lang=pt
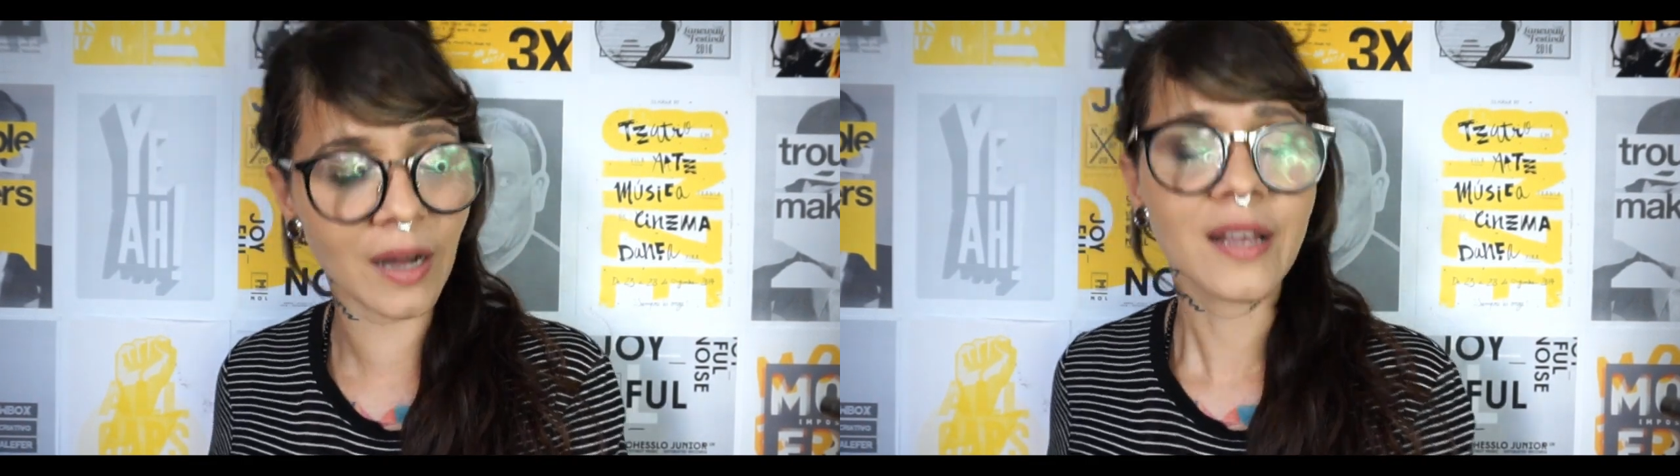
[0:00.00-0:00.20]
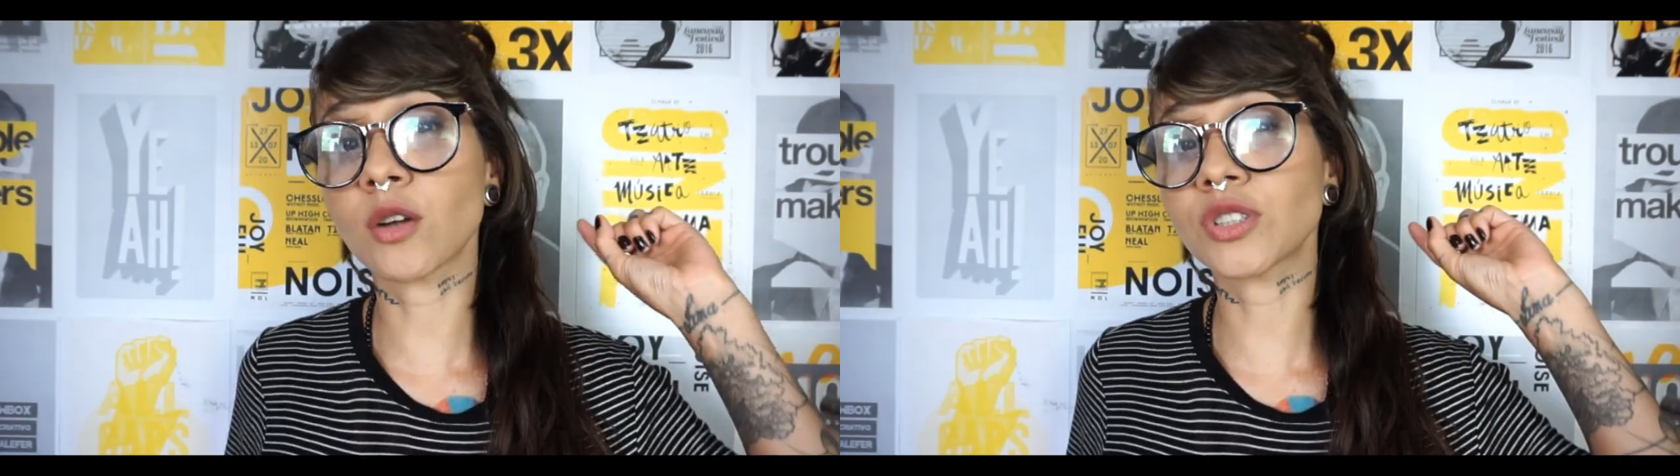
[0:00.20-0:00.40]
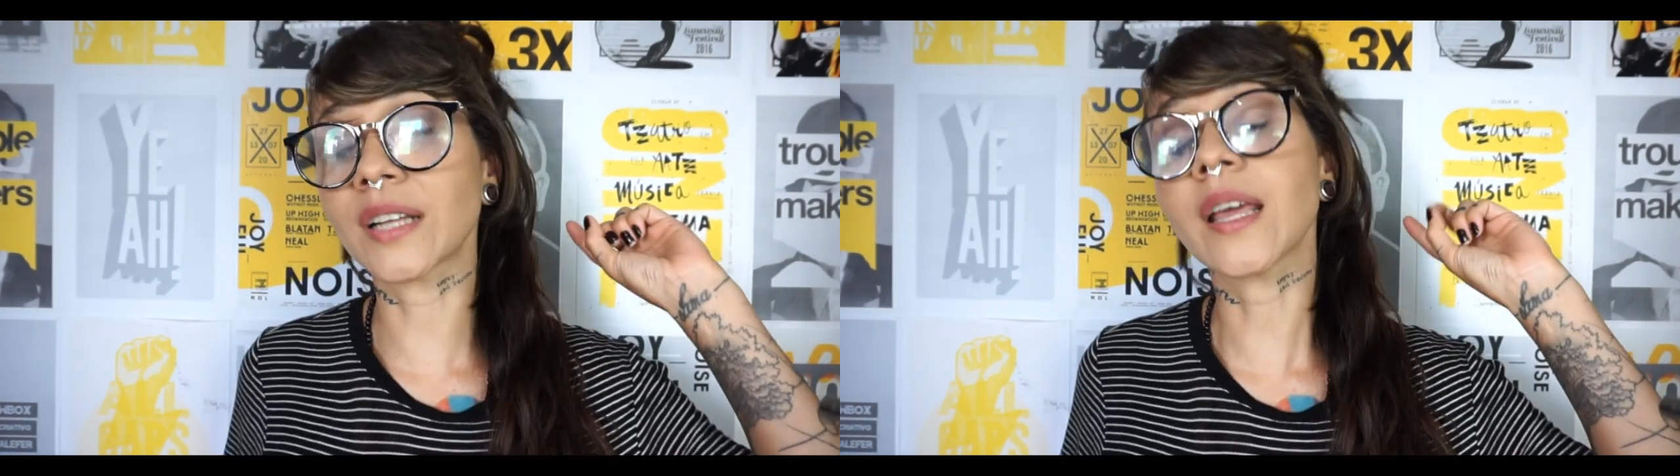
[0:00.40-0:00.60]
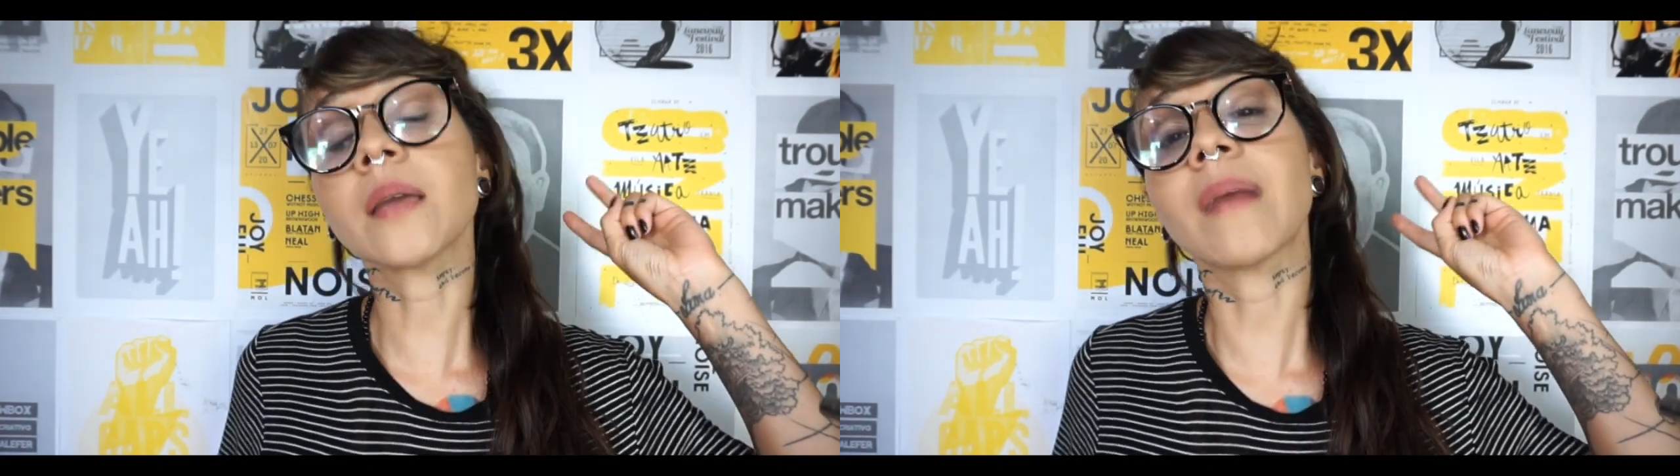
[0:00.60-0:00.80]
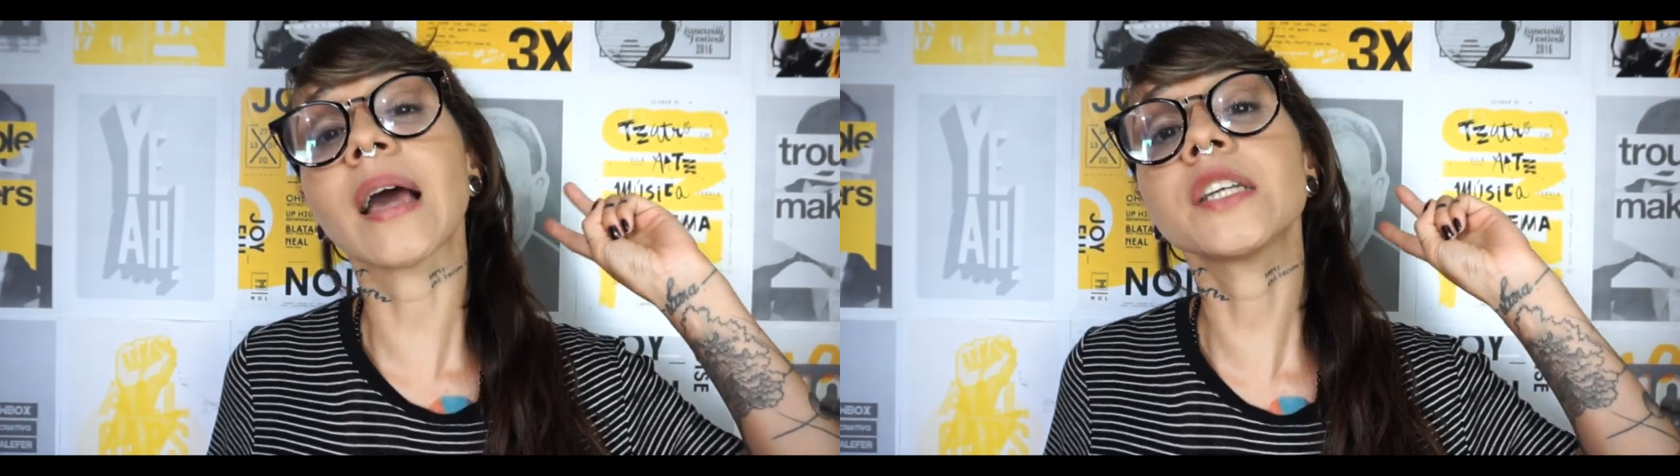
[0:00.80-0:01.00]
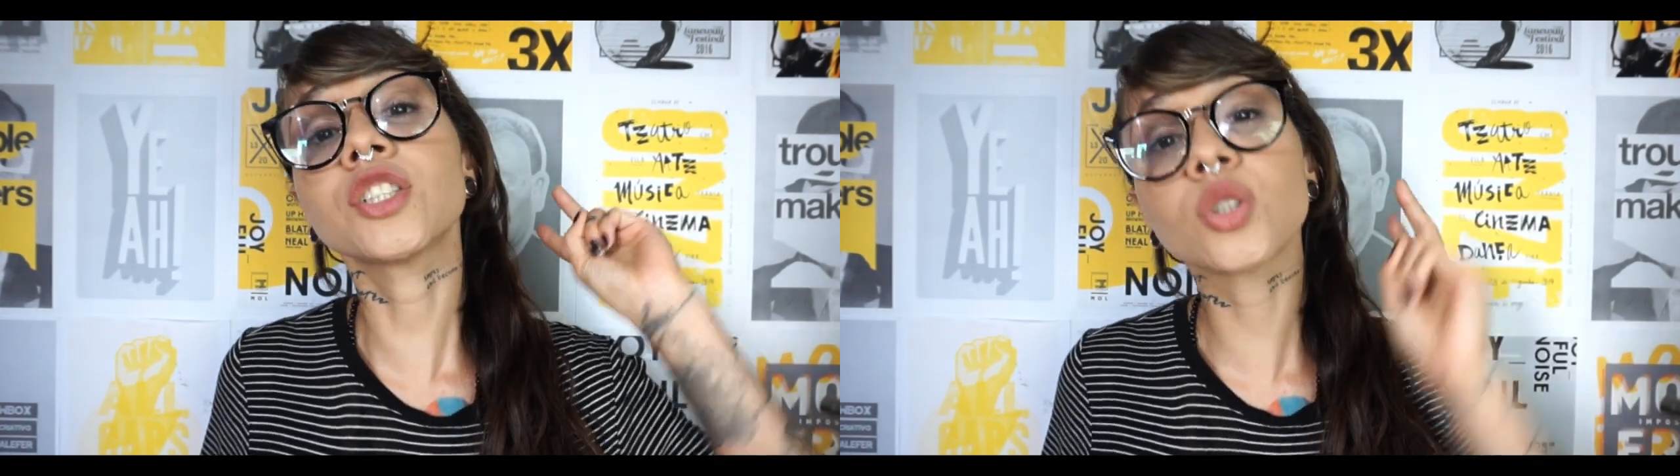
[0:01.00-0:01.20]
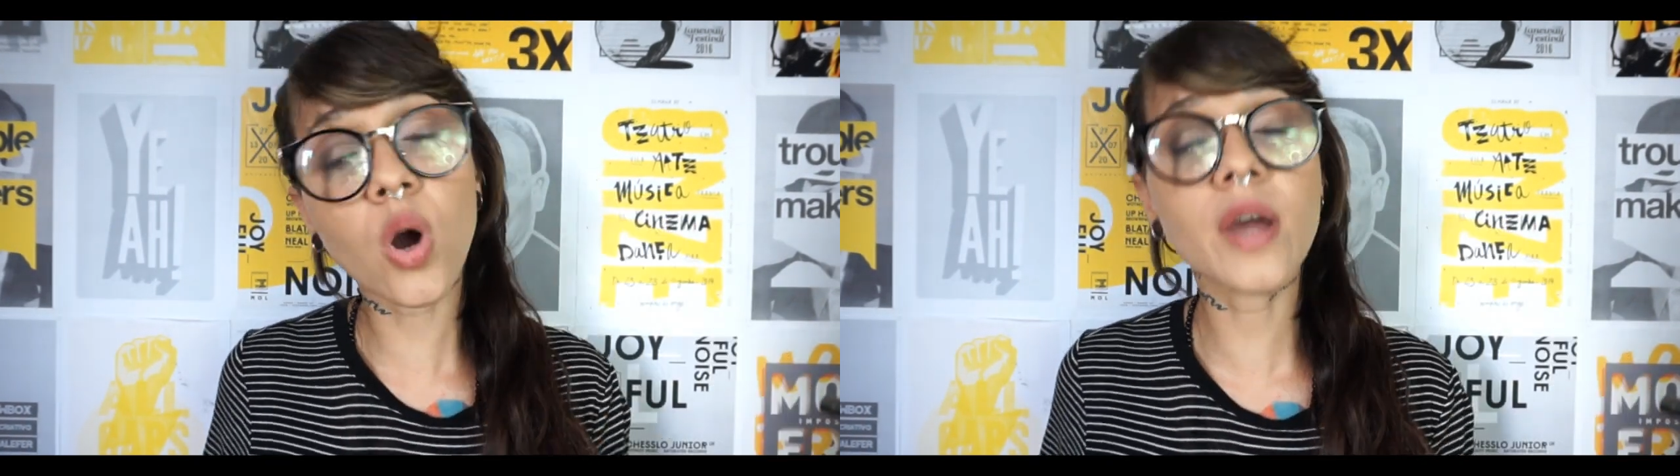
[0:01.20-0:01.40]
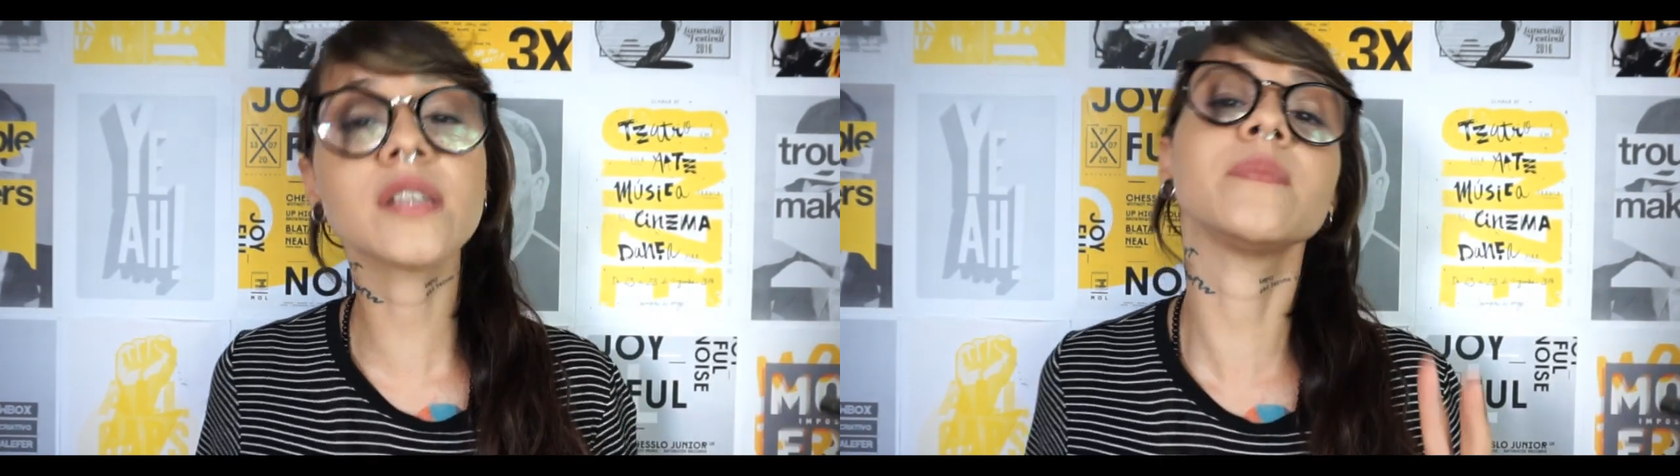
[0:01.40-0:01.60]
O canal já tem mais de
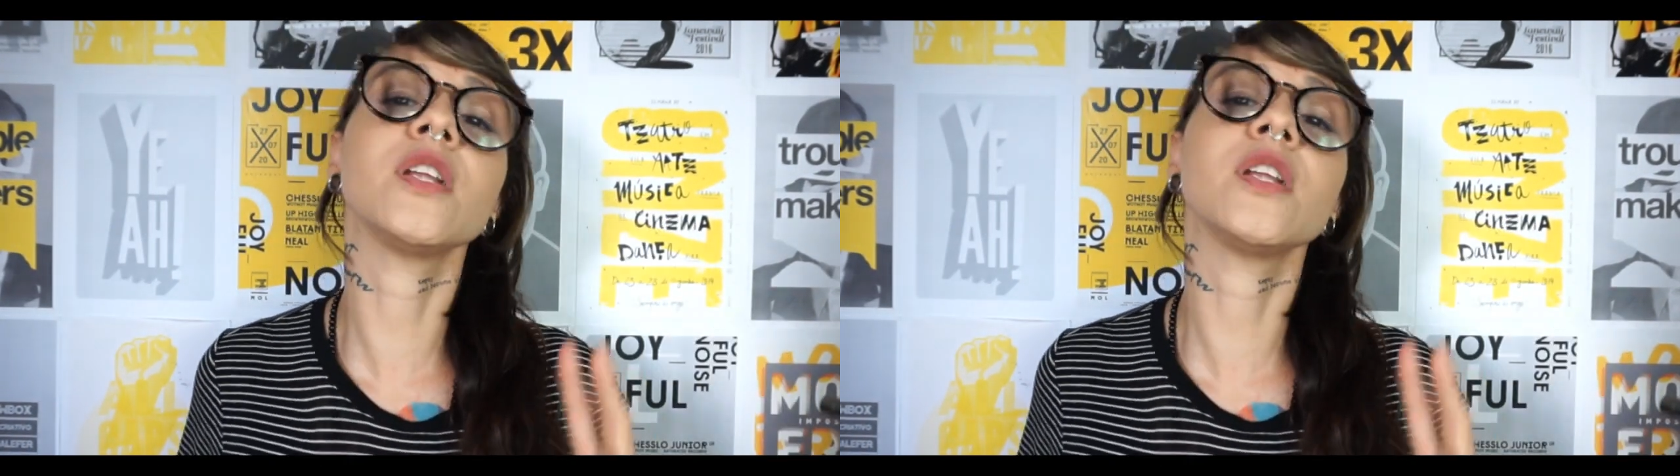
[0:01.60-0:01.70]
2